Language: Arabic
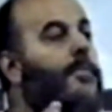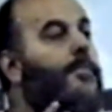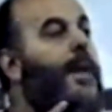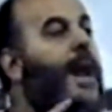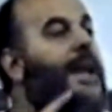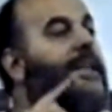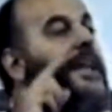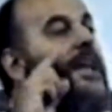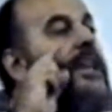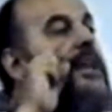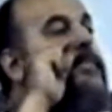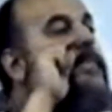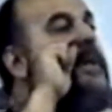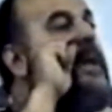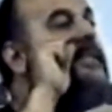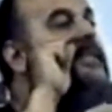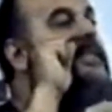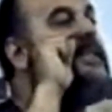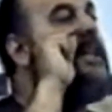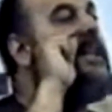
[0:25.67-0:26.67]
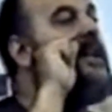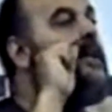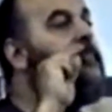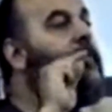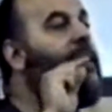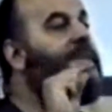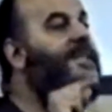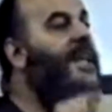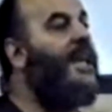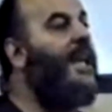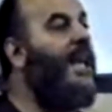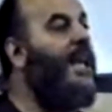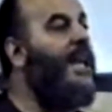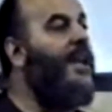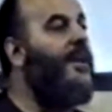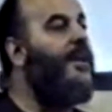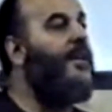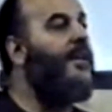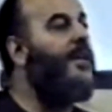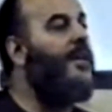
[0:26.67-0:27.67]
بعدين بينزل
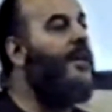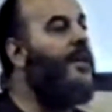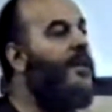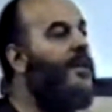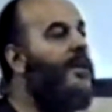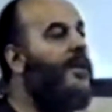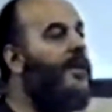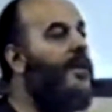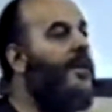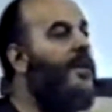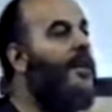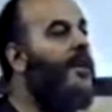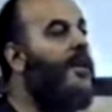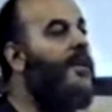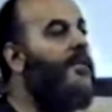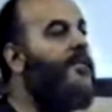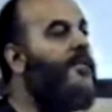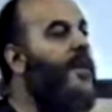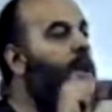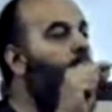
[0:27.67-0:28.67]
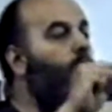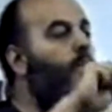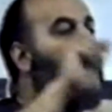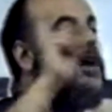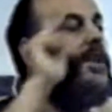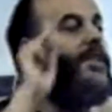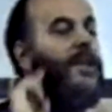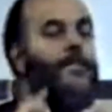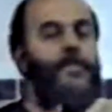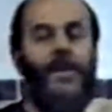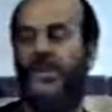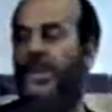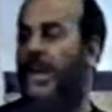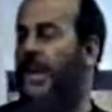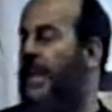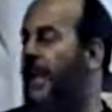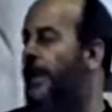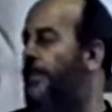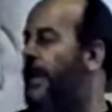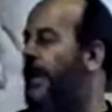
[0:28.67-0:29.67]
المسيح فينقذ
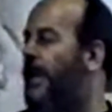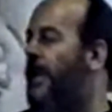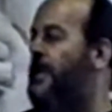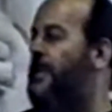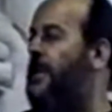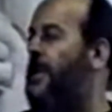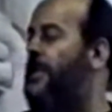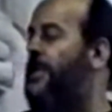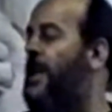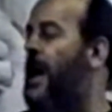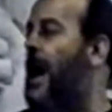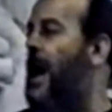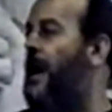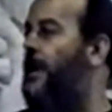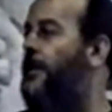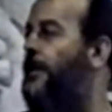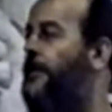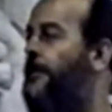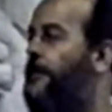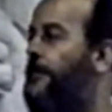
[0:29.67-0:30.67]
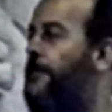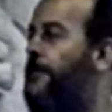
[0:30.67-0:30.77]
البشريه من الاندثار